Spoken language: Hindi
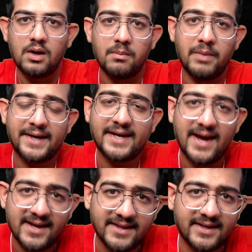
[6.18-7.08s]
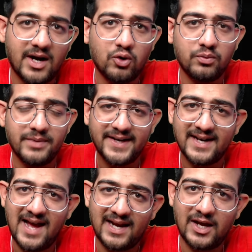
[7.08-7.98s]
मैं कह दे रहा हूं मेरे
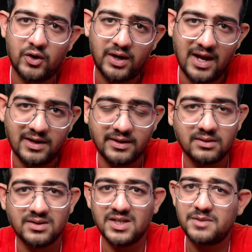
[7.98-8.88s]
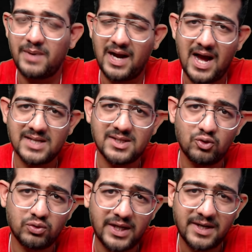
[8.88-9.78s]
लाला और लाली जिस प्रकार से
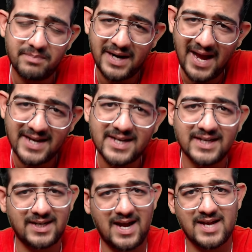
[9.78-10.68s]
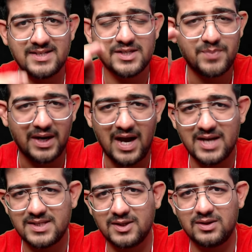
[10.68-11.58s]
तू तेरी पढ़ाई कर रहा है जिस प्रकार
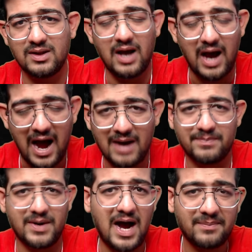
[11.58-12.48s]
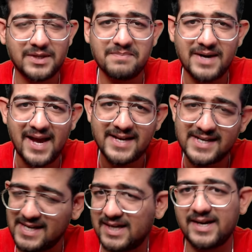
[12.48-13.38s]
से आप आपकी पढ़ाई
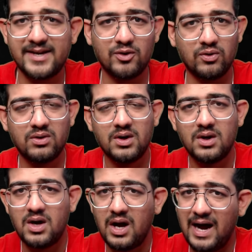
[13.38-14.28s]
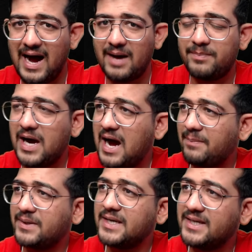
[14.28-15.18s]
कर रहे हो आप
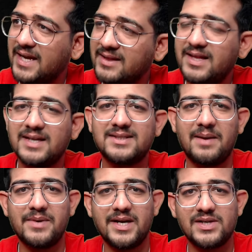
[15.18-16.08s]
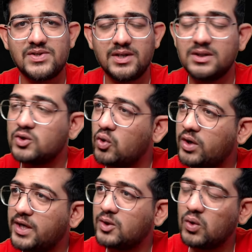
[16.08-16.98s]
आपकी टेंथ एग्जामिनेशन जो
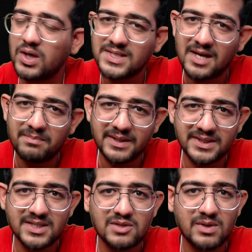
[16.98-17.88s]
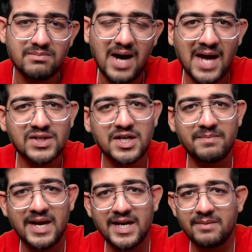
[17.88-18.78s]
कि 2025 में मार्च के
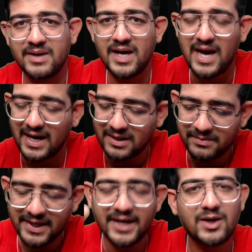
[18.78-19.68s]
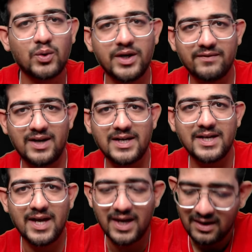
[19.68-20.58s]
महीने में एकोमोडेट होने वाली
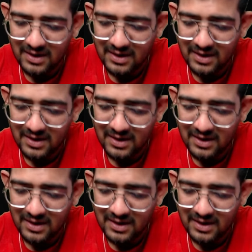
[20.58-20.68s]
है